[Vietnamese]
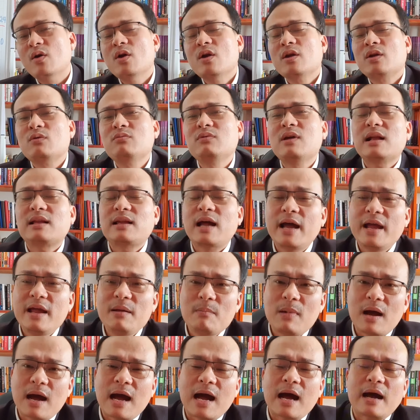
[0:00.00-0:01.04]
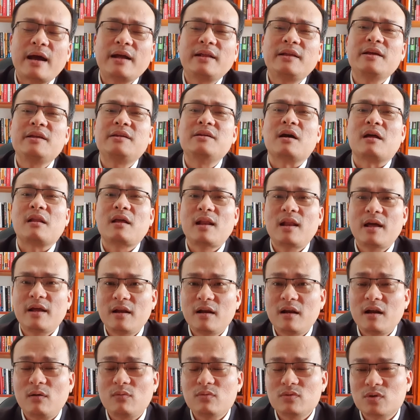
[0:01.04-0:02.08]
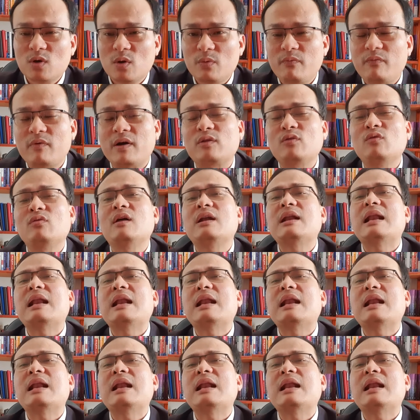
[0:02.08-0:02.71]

chúng ta thấy mà à cái thị trường đi lên nó nóng sốt và chúng ta